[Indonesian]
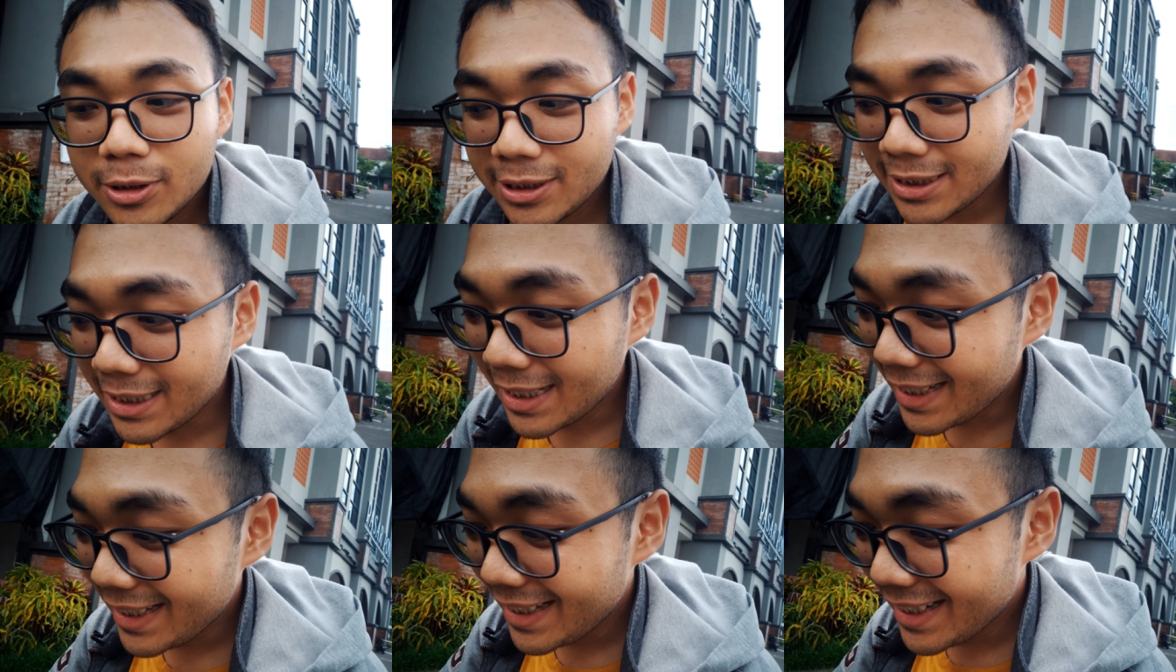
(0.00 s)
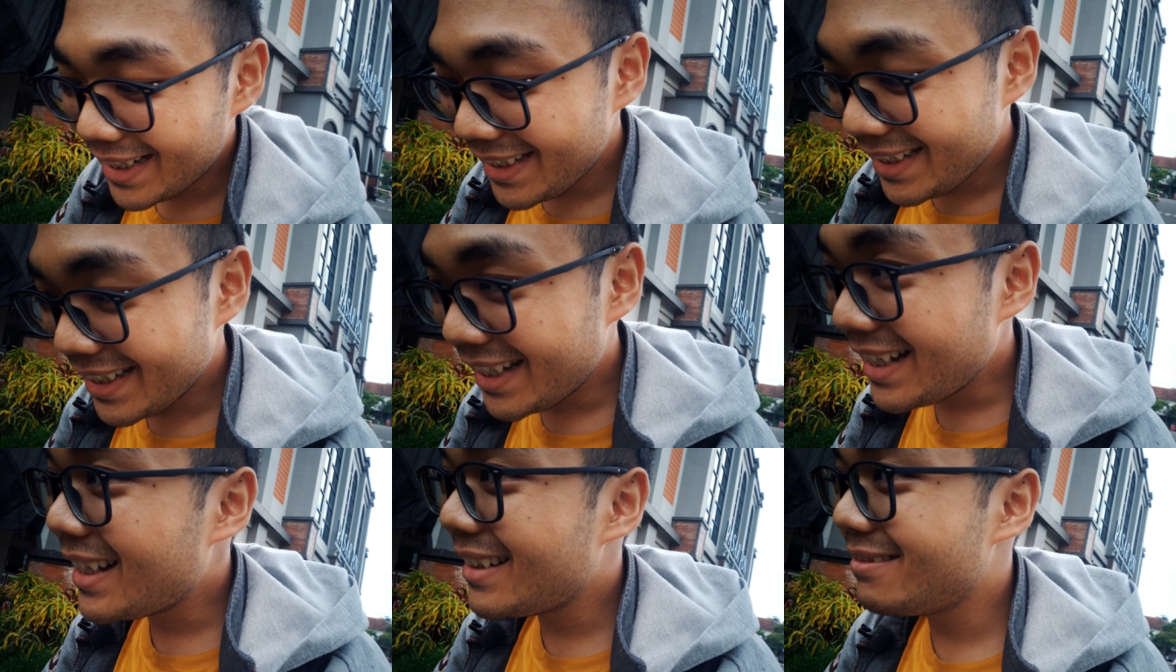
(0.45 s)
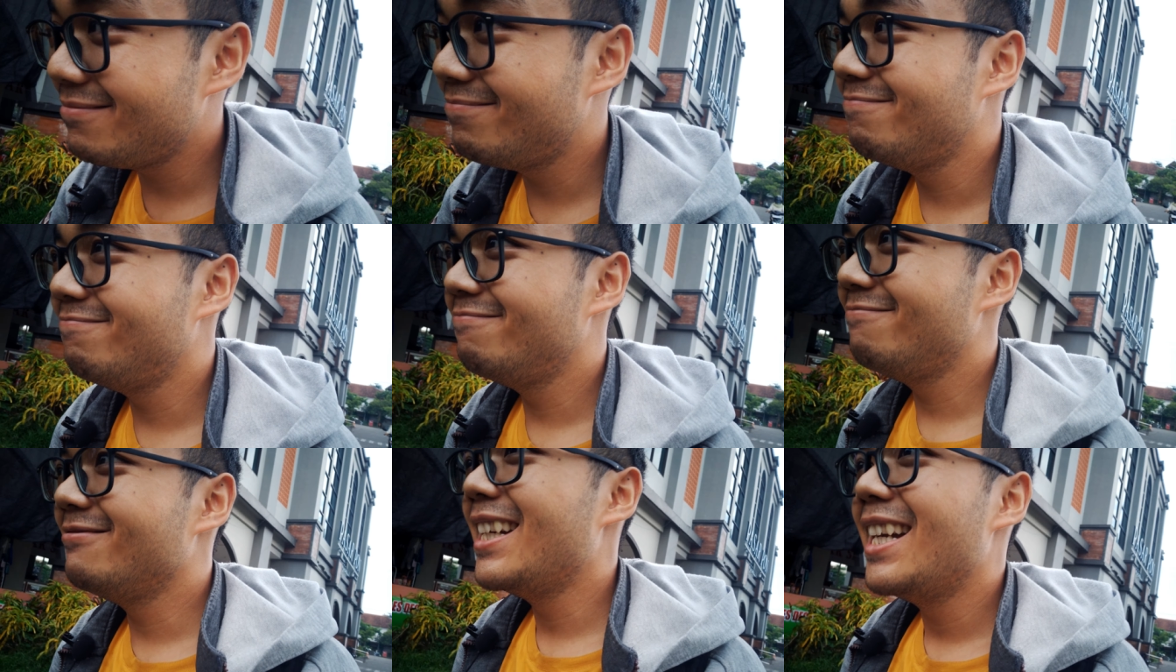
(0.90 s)
ibu saya ya
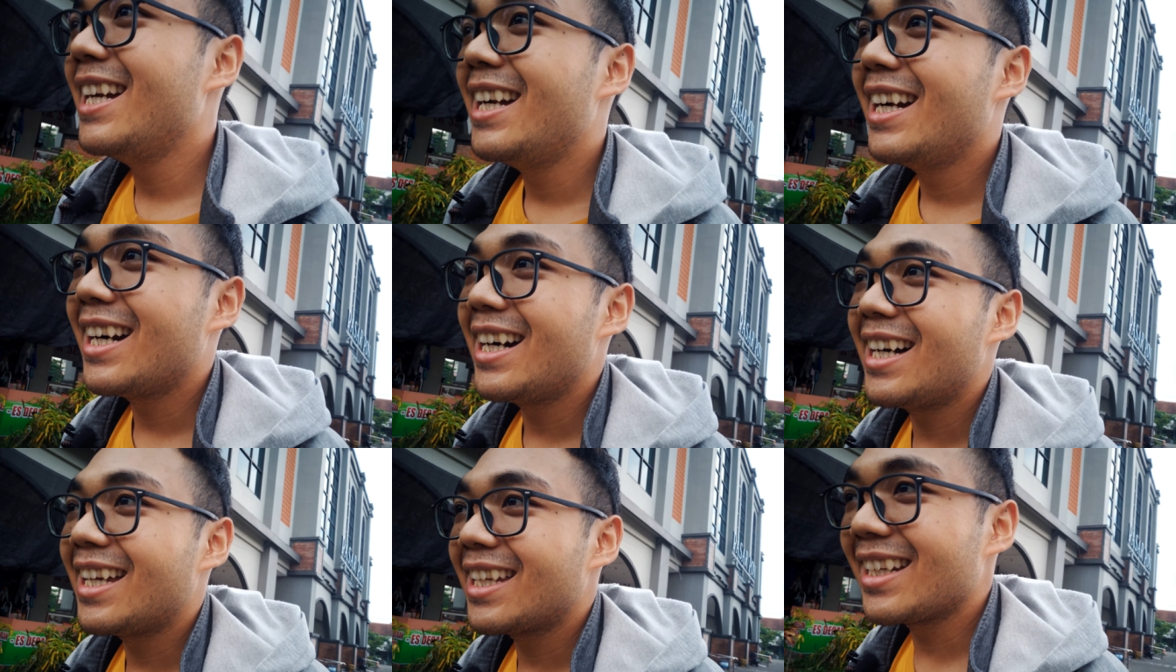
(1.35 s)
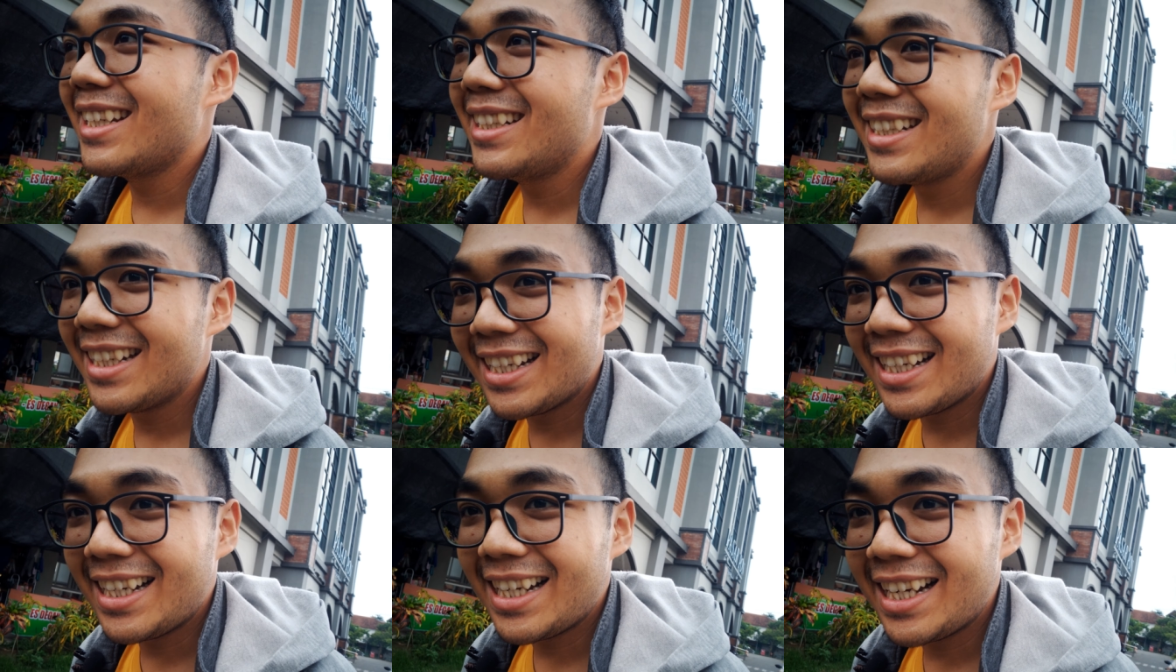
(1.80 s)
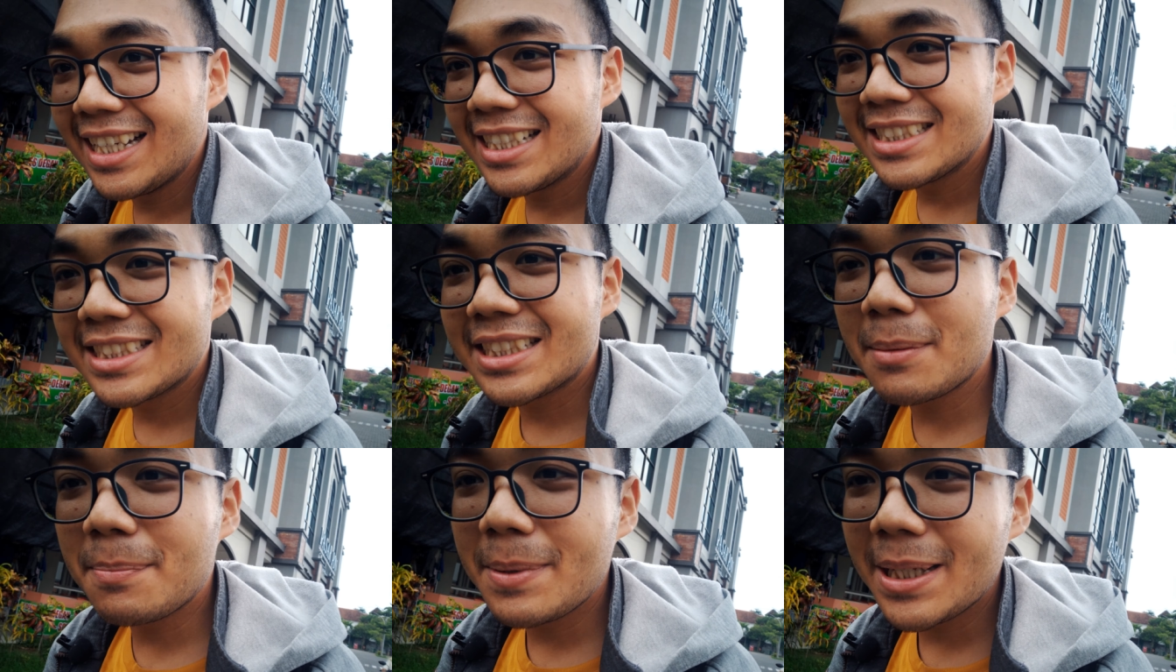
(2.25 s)
karena
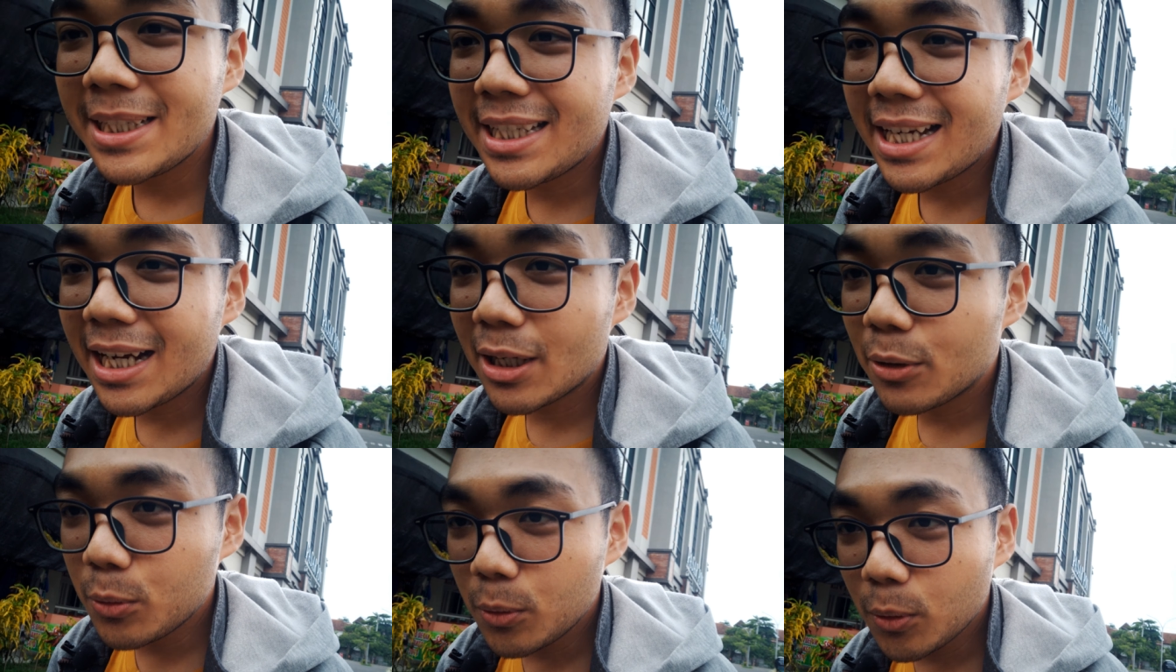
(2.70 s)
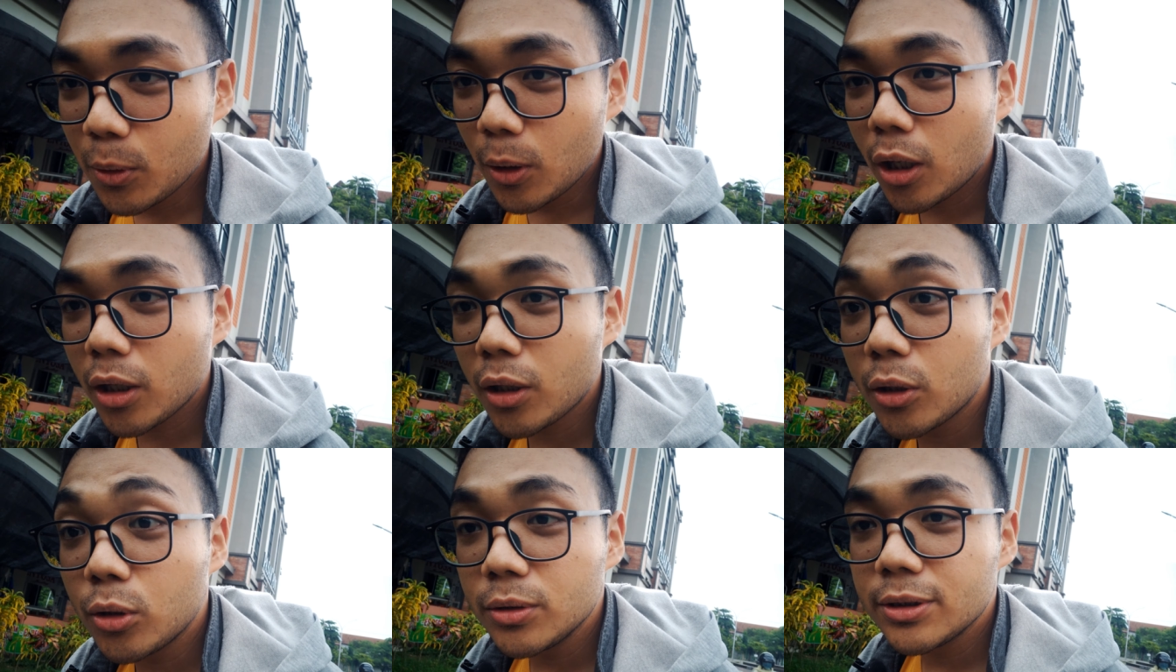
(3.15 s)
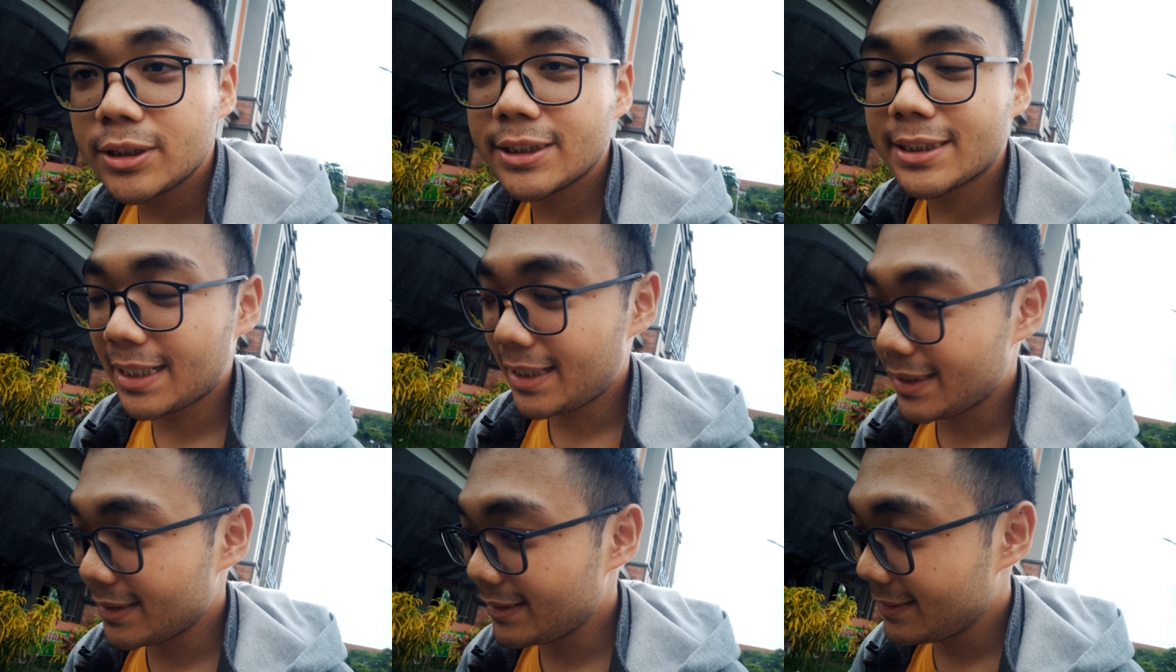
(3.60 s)
sepedaku
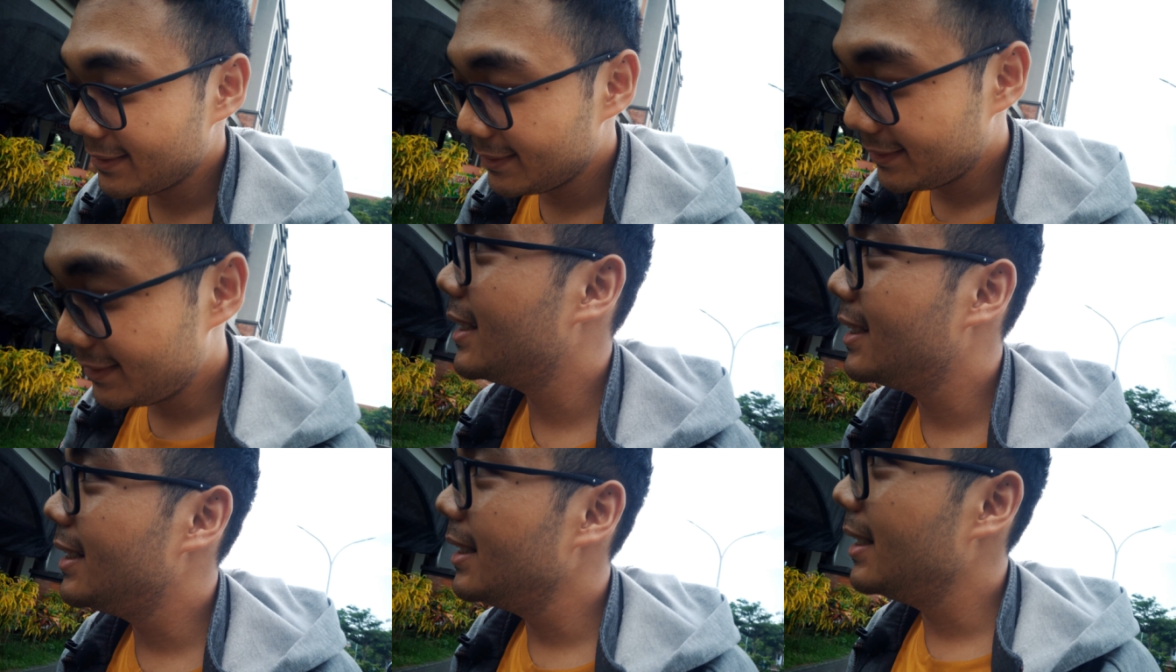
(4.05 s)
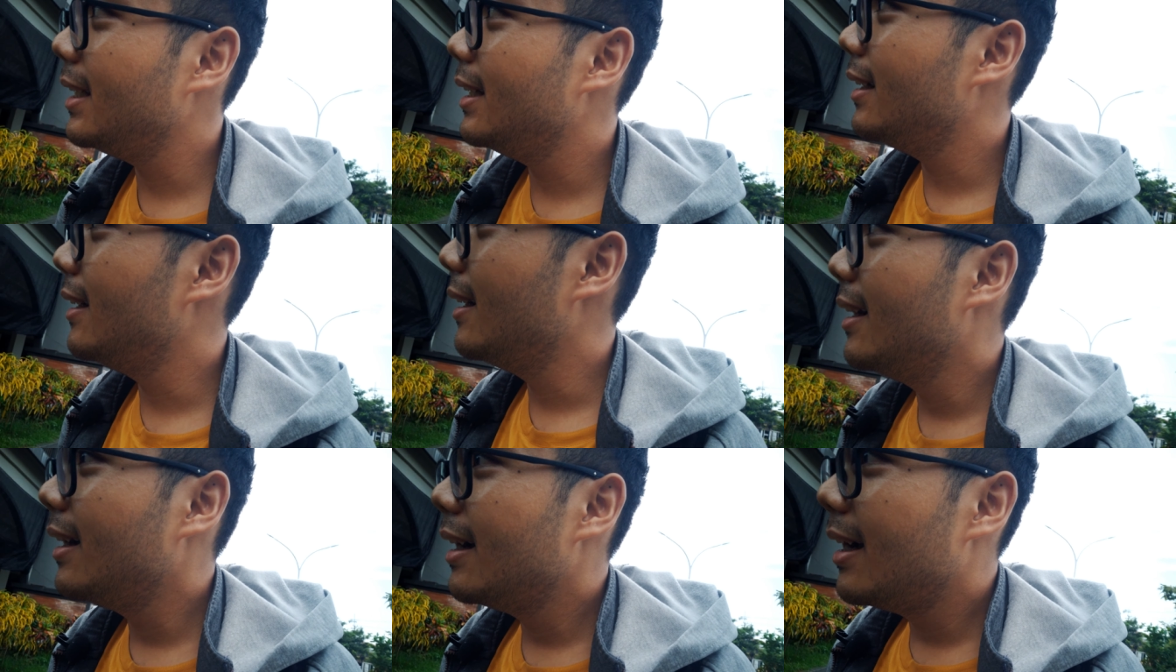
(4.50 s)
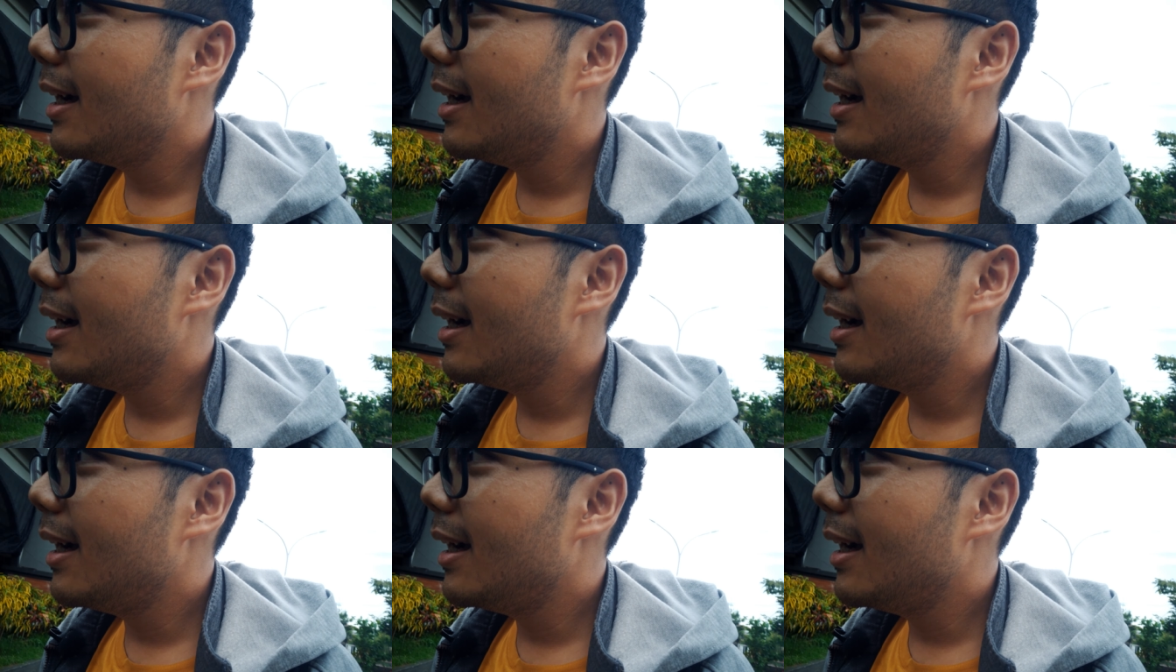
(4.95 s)
rusak jadi